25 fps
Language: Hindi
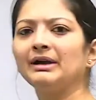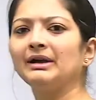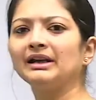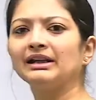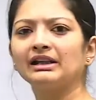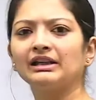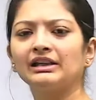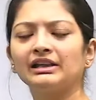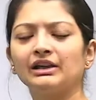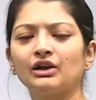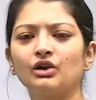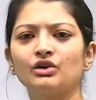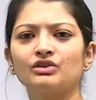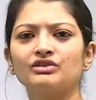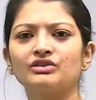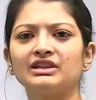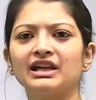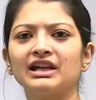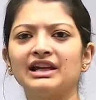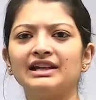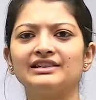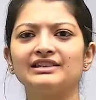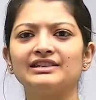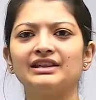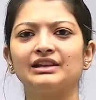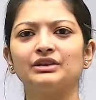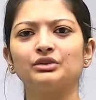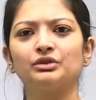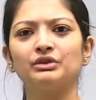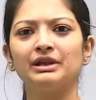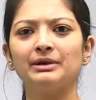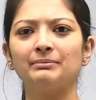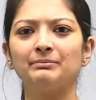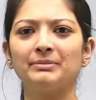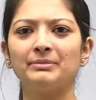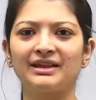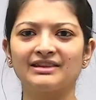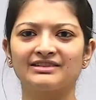मेटल के ऑक्साइड्स हैं तो
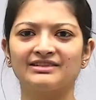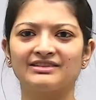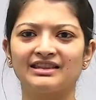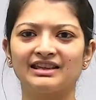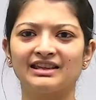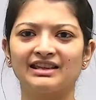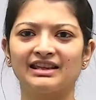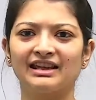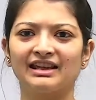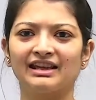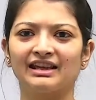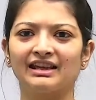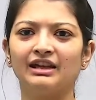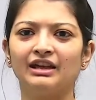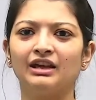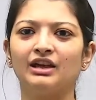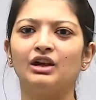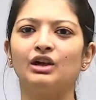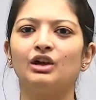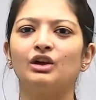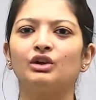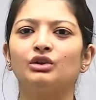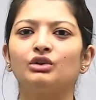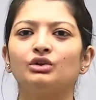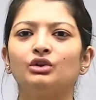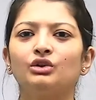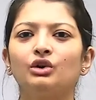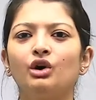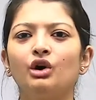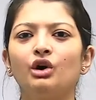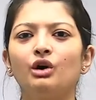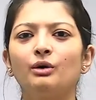ये बेसिक हैं तो